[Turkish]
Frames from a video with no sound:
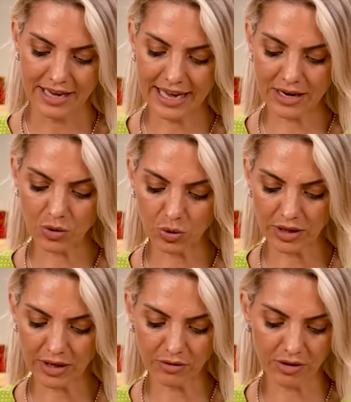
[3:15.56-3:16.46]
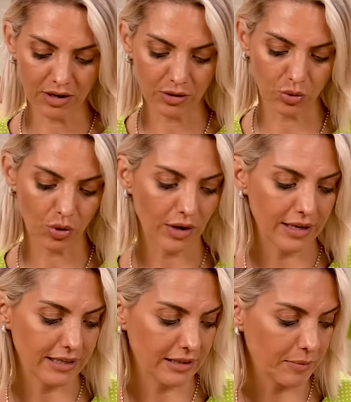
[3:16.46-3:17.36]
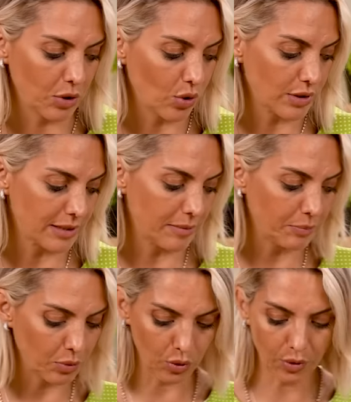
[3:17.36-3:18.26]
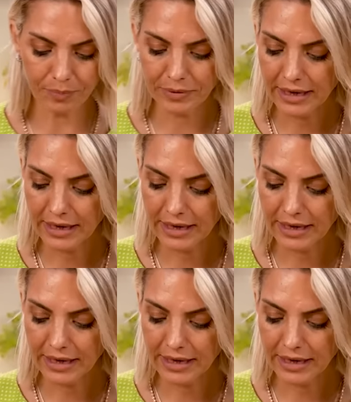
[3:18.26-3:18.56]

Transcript: En kolay avokado ayıklama yöntemi bu.